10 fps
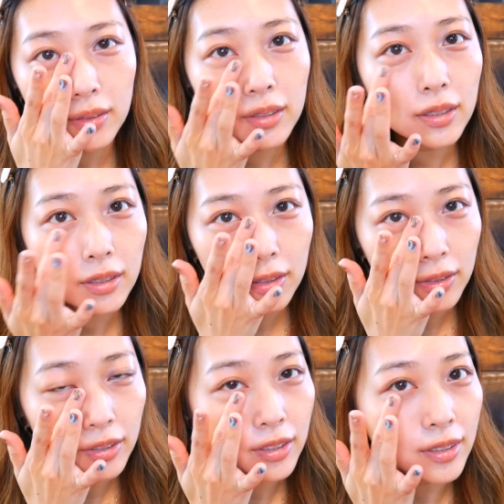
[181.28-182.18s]
薄
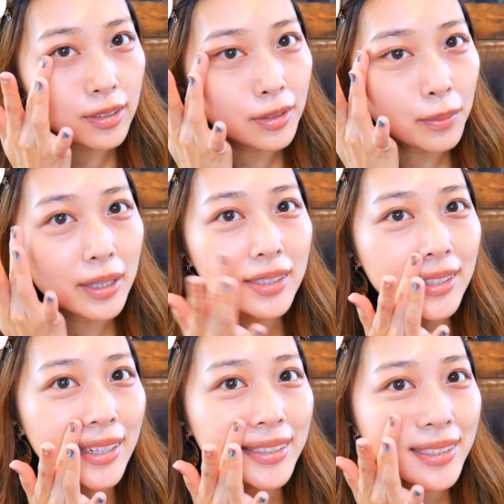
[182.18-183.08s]
く薄く伸ば
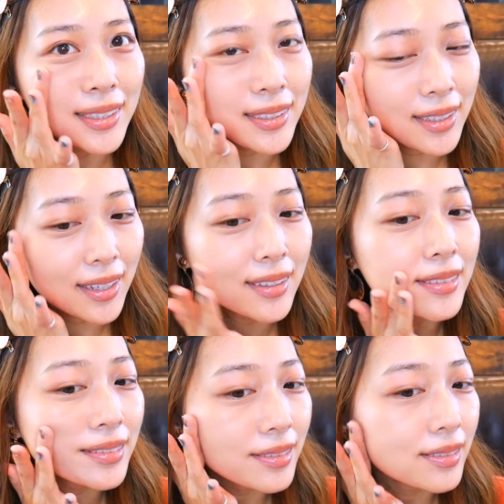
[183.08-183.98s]
す感じですね
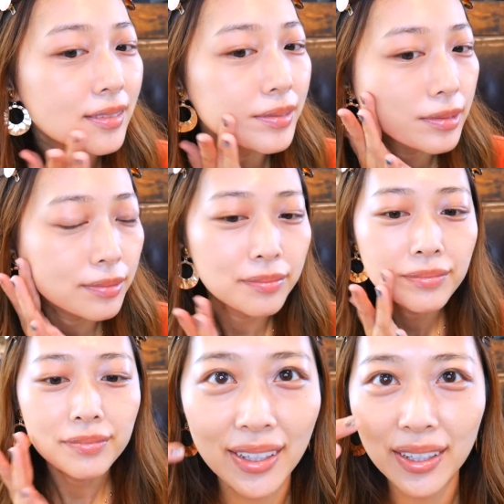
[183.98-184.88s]

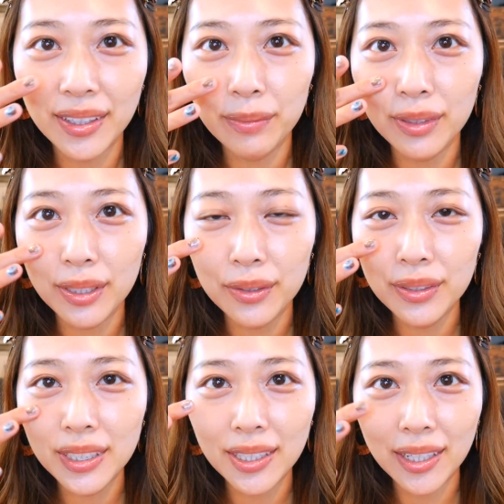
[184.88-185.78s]
はい、今ね、
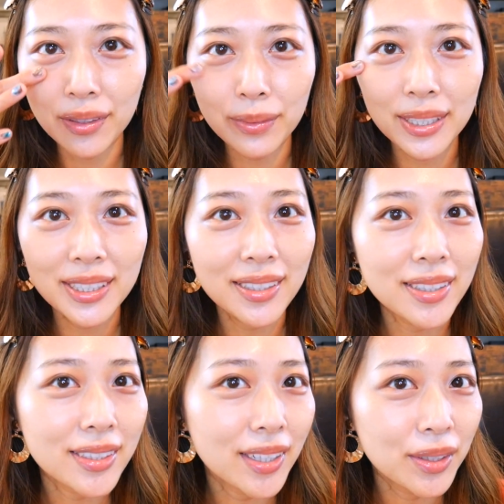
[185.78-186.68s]
こっちだけ伸ばしたん
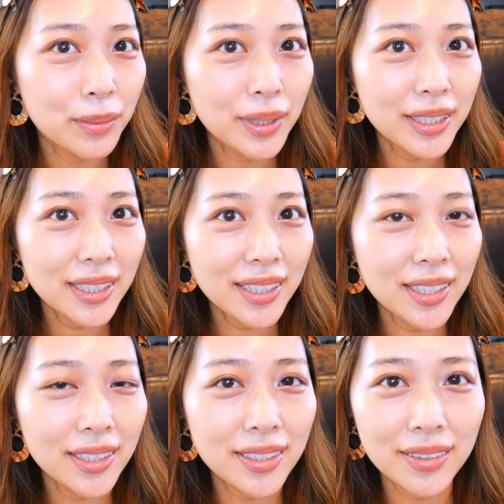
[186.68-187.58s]
ですけど、めっちゃ綺
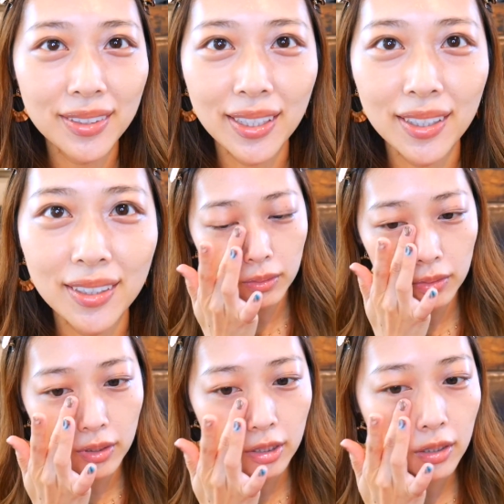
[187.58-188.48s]
麗ですよね。
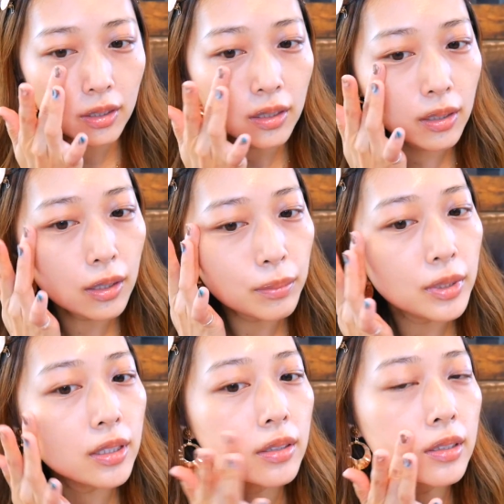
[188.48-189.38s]
この仕上がりが
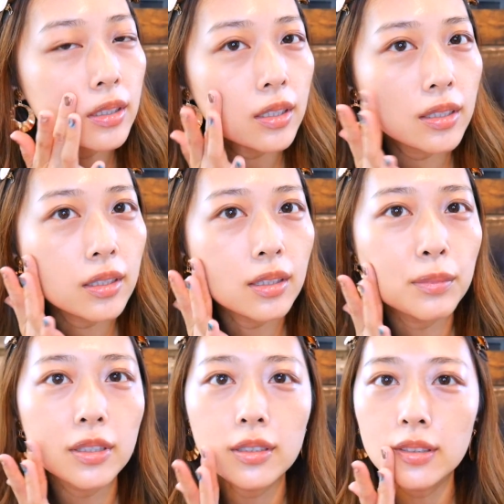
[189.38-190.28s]
めちゃくちゃ気に入って
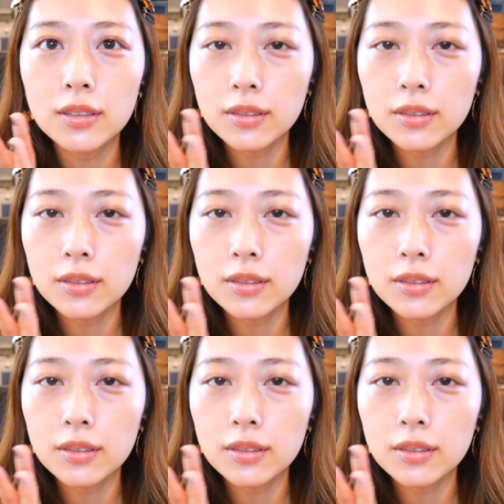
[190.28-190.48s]
ます。